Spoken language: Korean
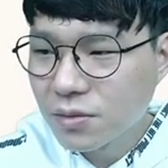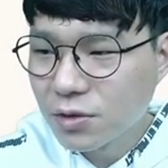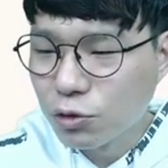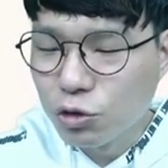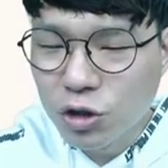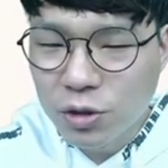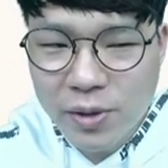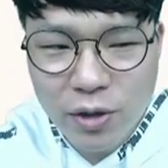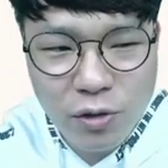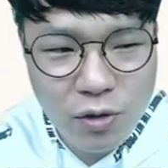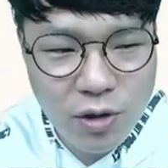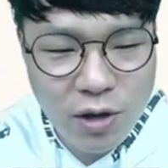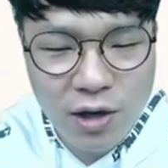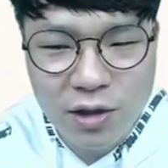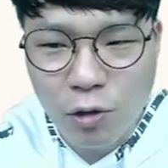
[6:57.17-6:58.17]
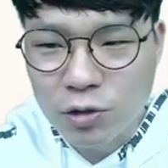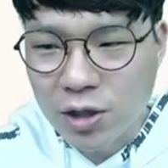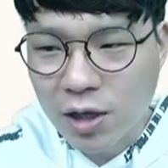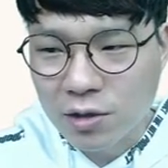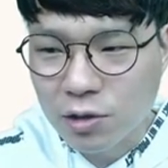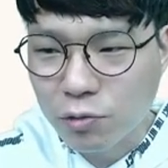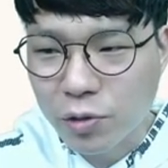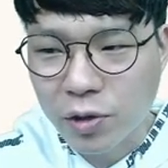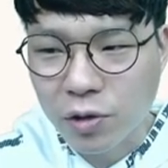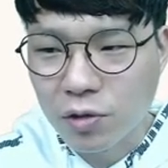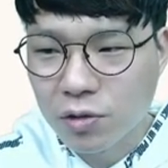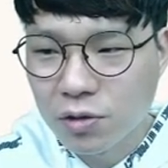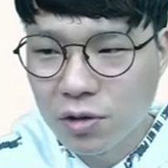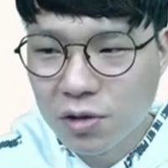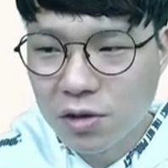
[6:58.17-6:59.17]
유의미한 결과가 나오지 않았다고 해요.
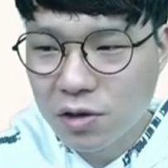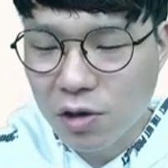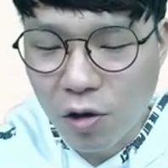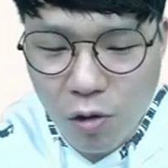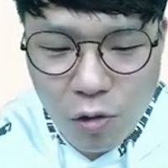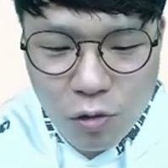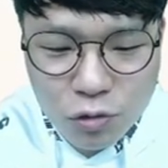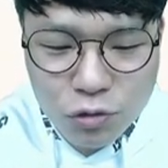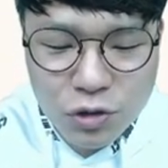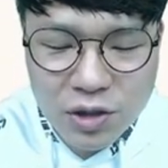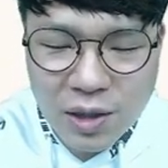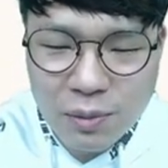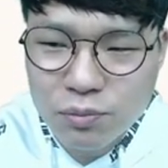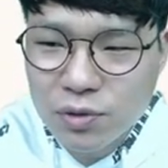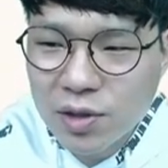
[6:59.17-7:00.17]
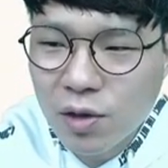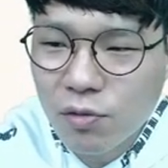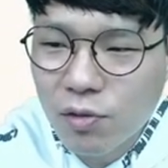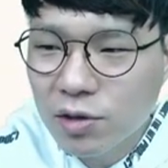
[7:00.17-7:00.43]
그러니까 얼굴이 예쁘다고